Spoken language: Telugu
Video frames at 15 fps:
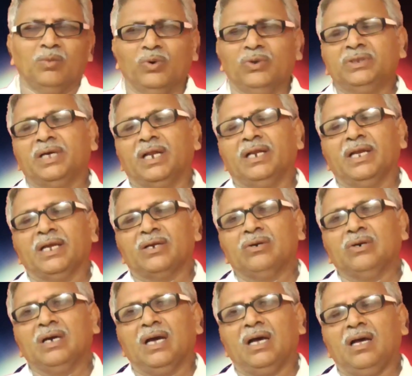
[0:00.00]
మూతన్న
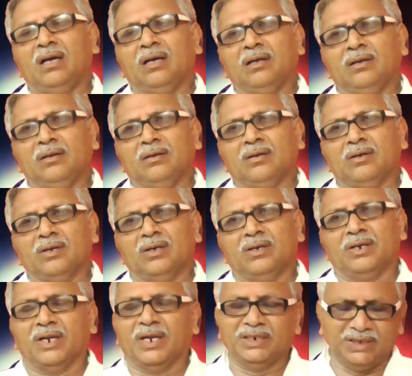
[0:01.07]
ఎక్కువగా
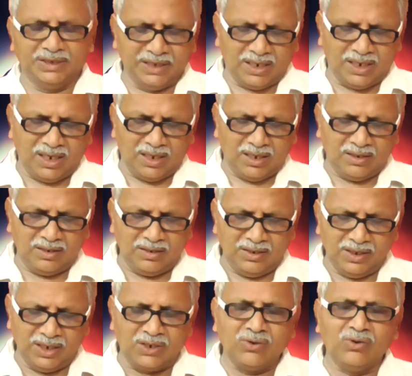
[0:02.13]
రేష్గా
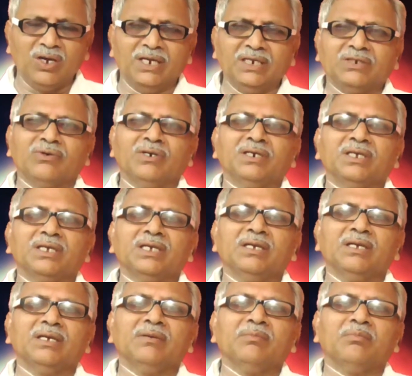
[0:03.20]
ఎక్కువగా ఇటువంటి
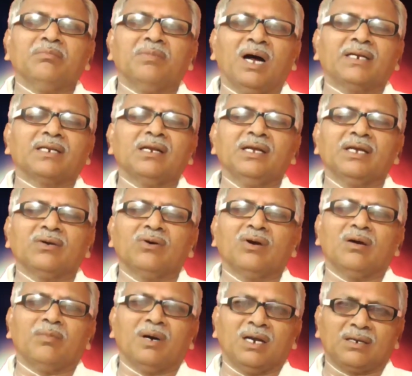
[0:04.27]
మాటలు
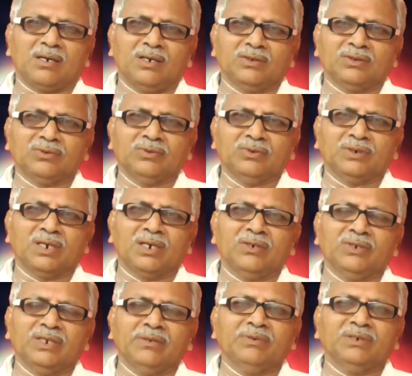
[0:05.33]
ఎక్కువగా మాట్లాడుతూ
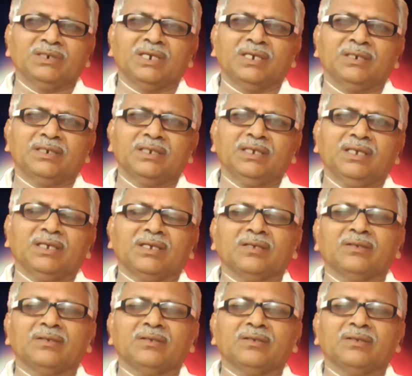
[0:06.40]
ఉంటాడు ఏమిటి అంటే